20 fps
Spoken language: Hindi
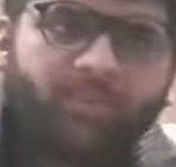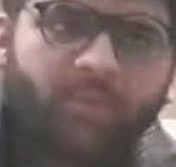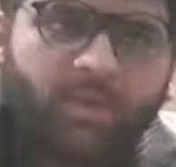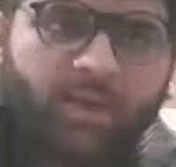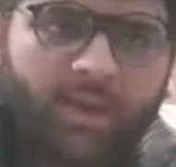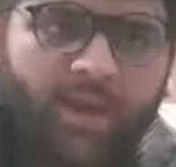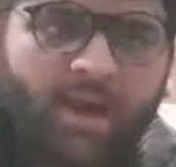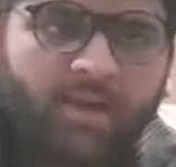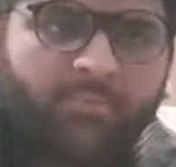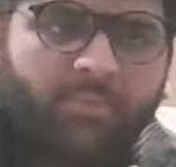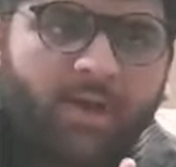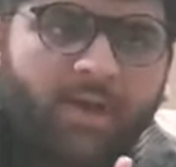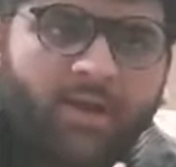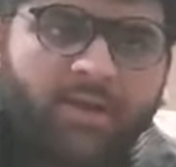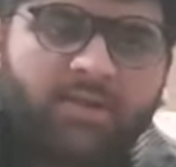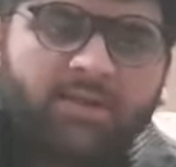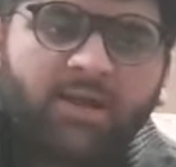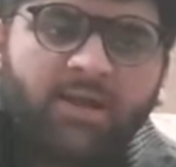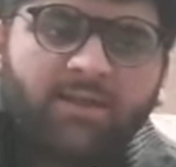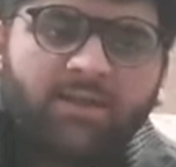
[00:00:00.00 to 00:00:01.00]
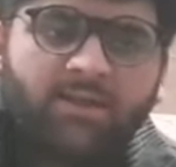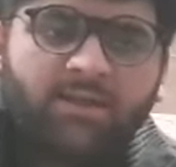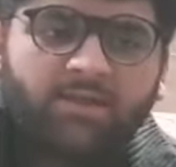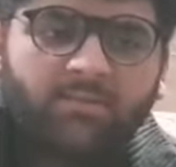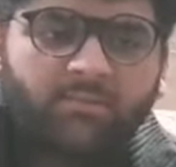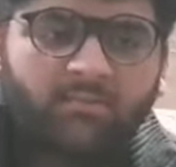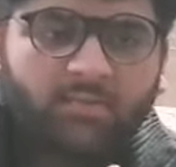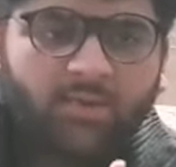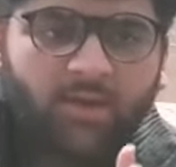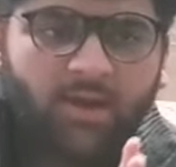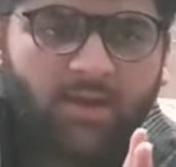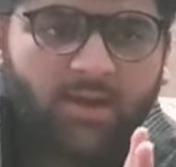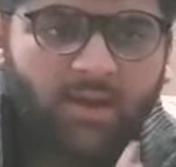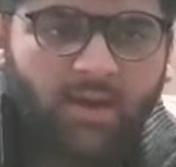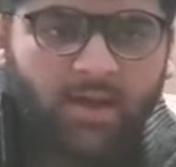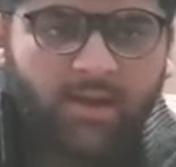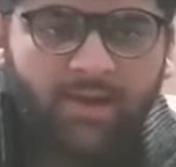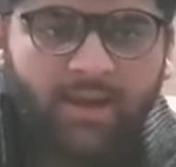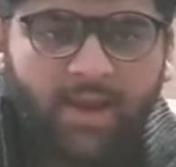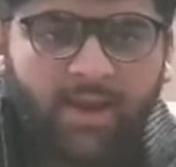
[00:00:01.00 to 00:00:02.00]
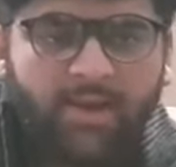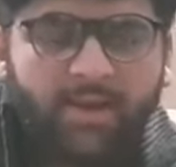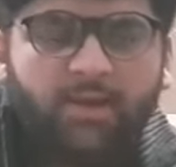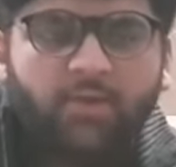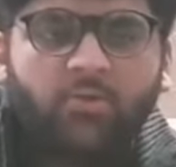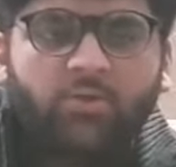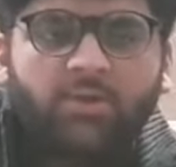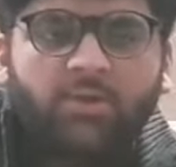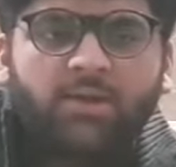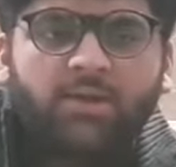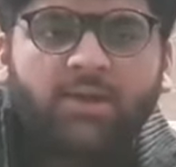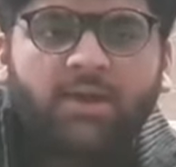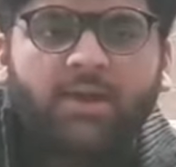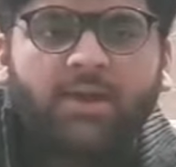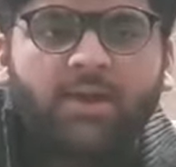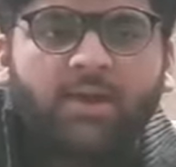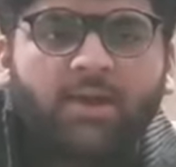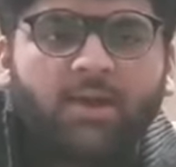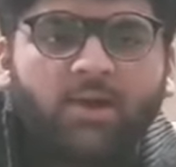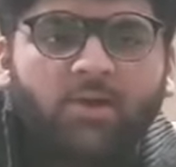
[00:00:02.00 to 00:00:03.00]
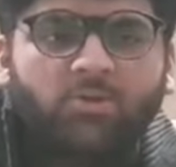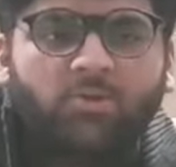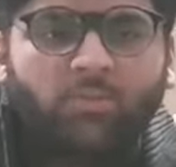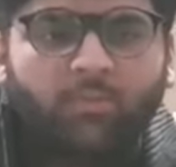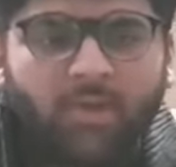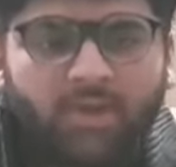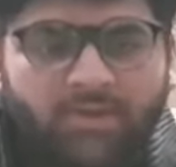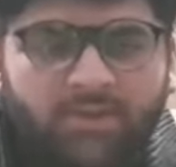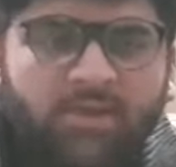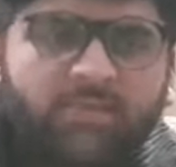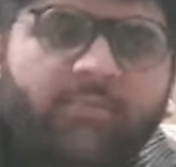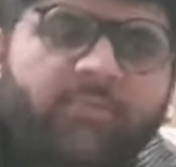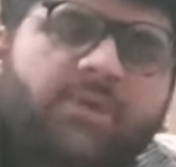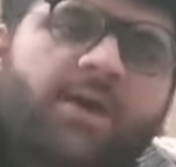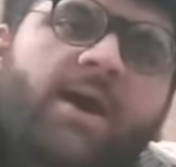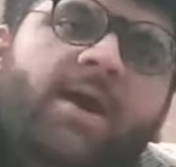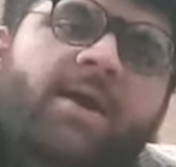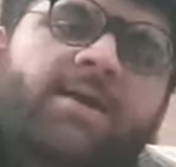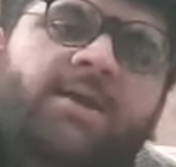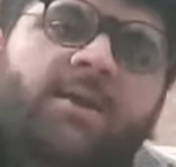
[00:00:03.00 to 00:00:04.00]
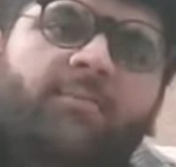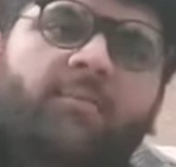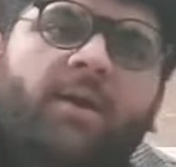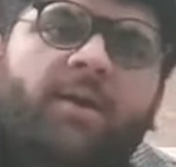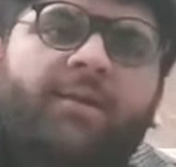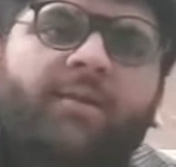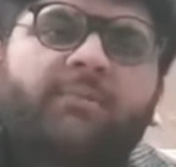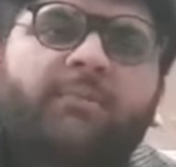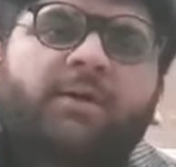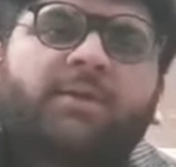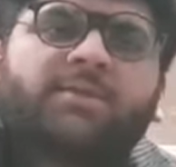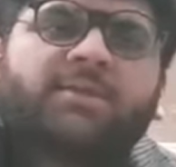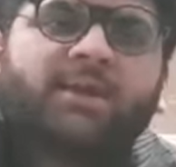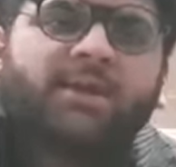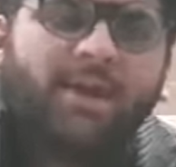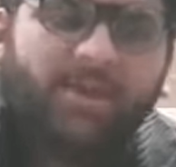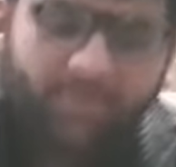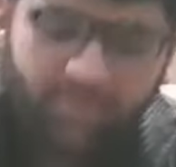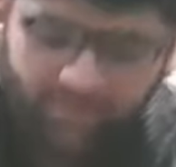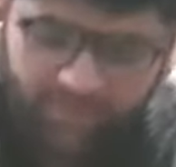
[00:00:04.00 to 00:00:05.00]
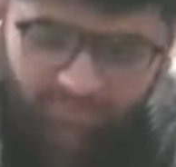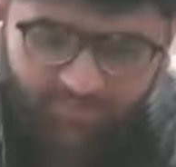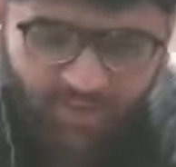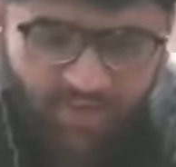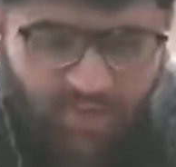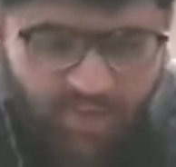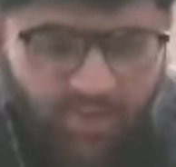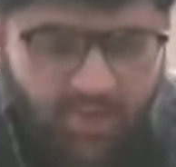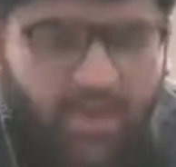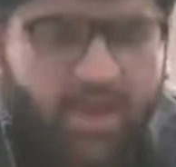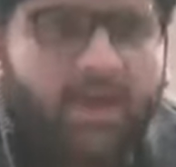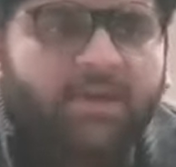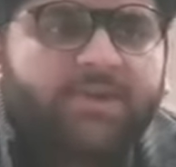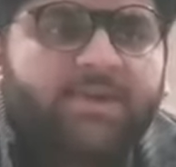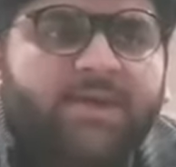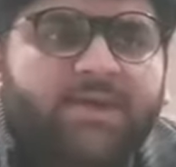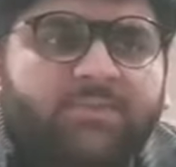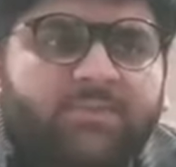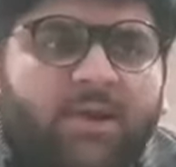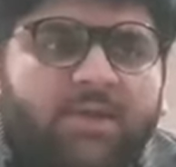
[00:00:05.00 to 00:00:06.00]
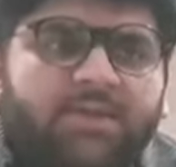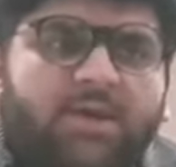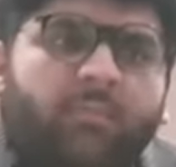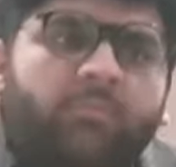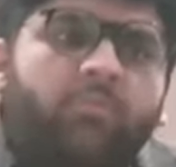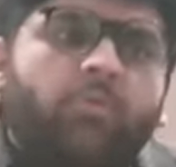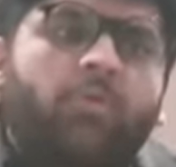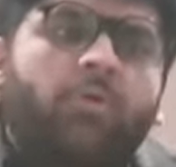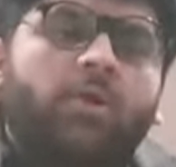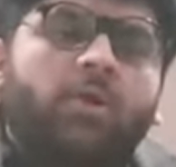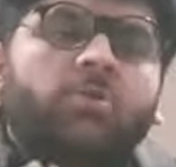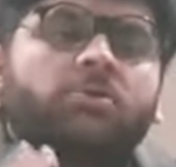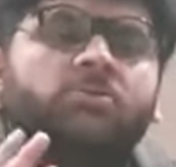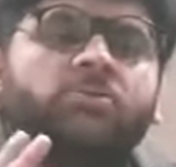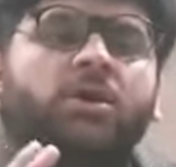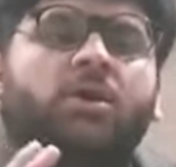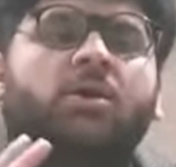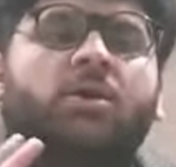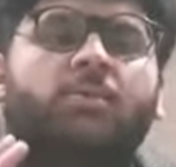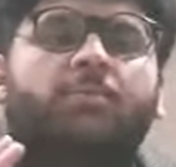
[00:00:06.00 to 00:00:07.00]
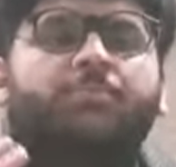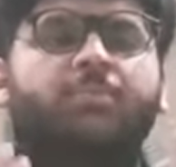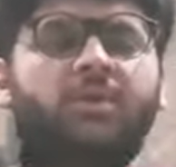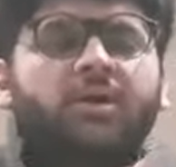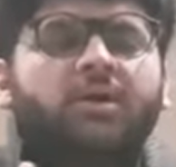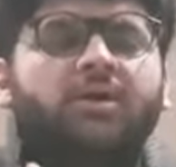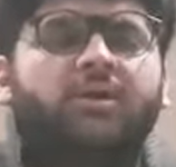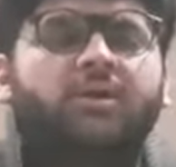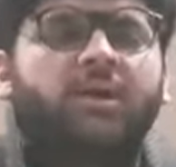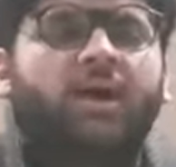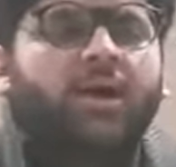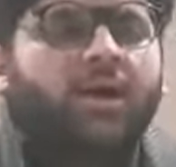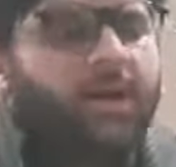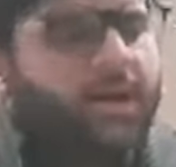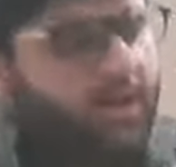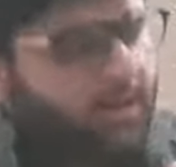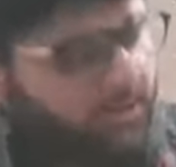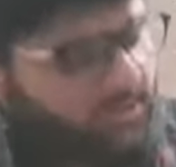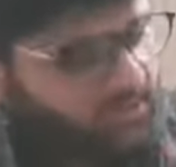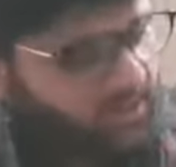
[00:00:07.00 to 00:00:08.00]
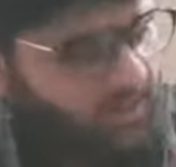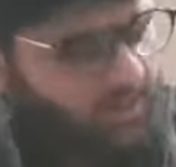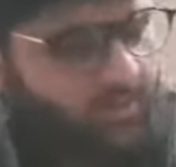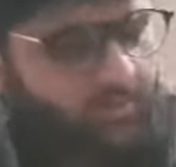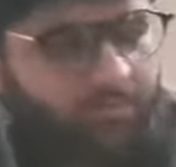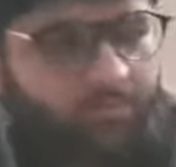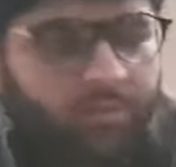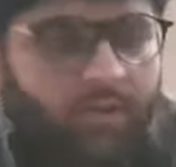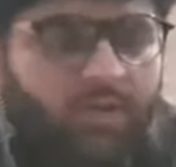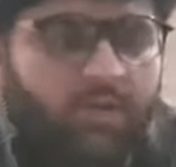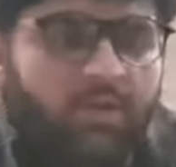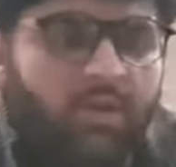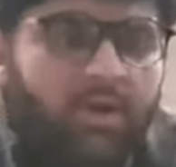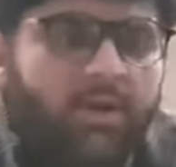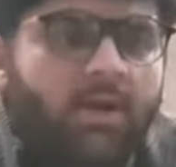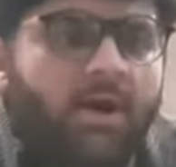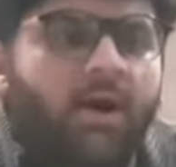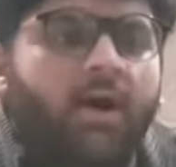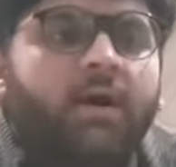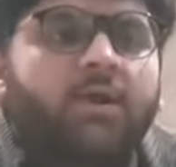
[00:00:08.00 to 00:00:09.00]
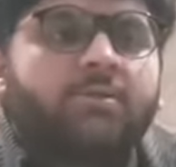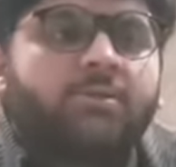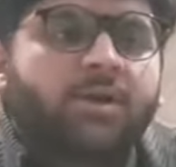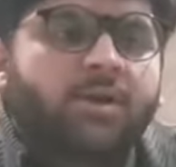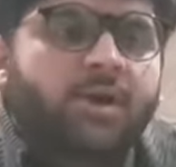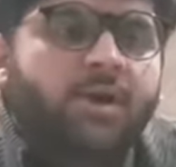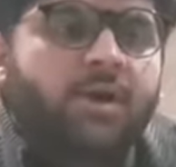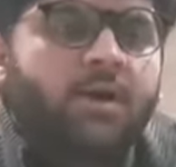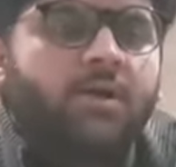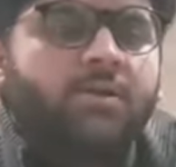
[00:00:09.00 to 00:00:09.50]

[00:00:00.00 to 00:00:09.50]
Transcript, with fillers: कि यार पाकिस्तान टीम का कहाँ लैंडिंग होनी है तो मैं सच में जाकर टमाटर मारता यार मतलब एक टेस्ट मैच आप लोगों ने इतना कम्पीट किया यार इतना कम्पीट किया कि आखिर तक